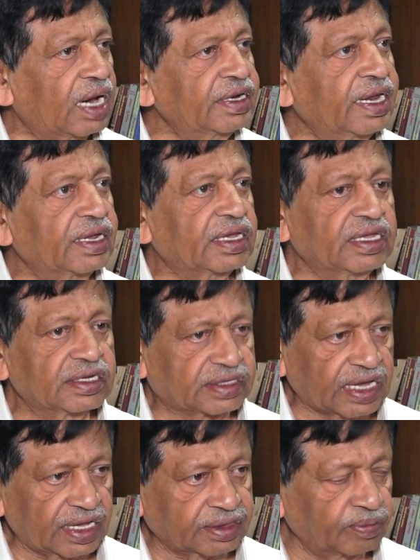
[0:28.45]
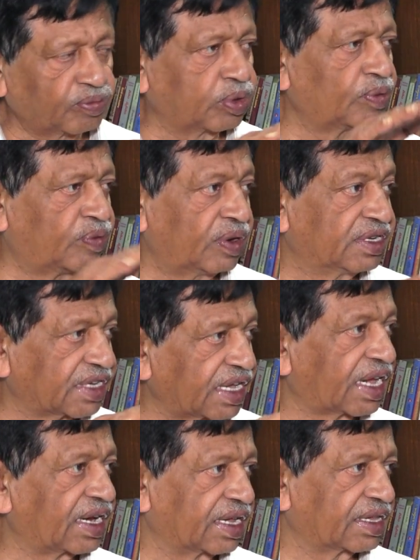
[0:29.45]
అంటే ఈ శాతం ఫుల్ఫిల్
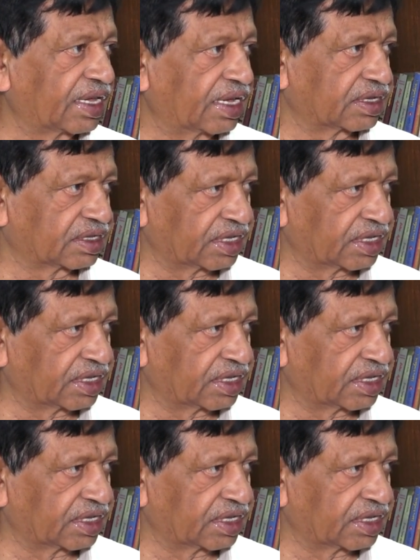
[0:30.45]
చేయాలి కదా